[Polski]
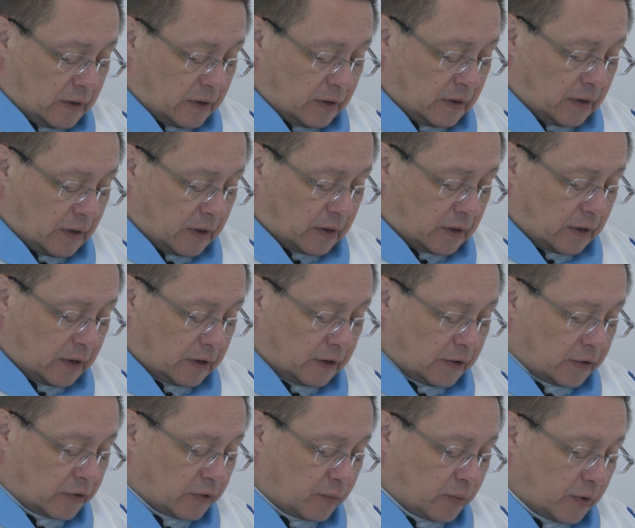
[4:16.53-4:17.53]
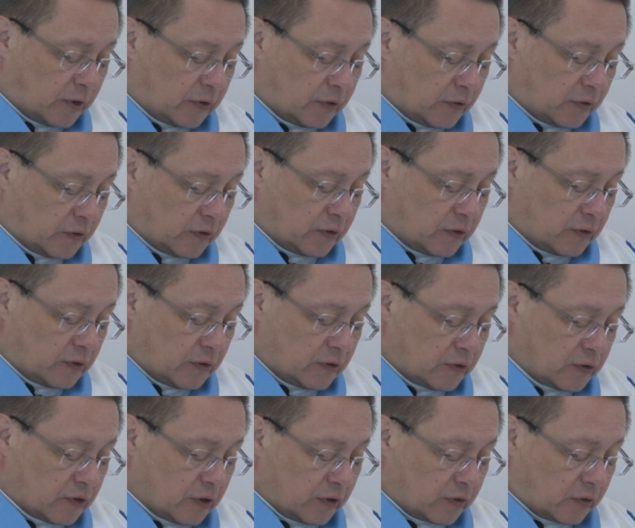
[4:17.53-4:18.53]
jaka jest między
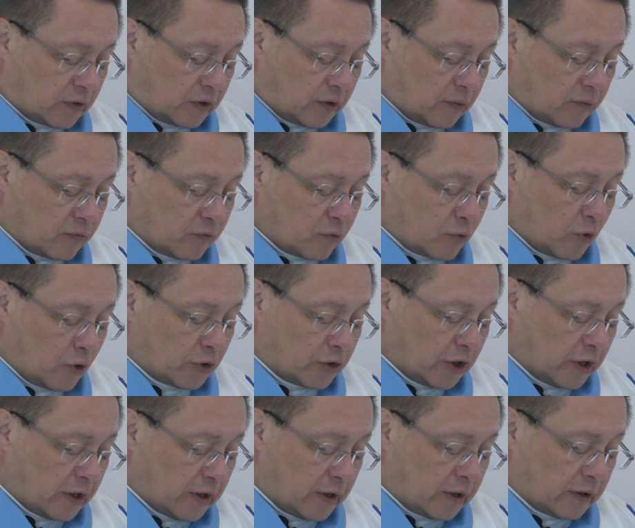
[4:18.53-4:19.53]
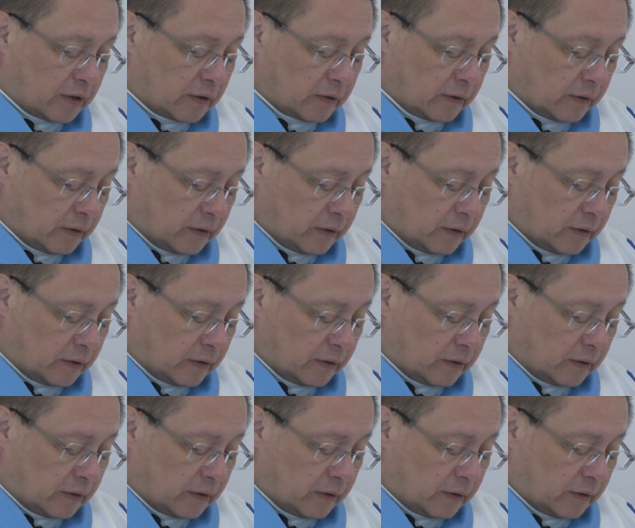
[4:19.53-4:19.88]
dzieckiem w łonie, a,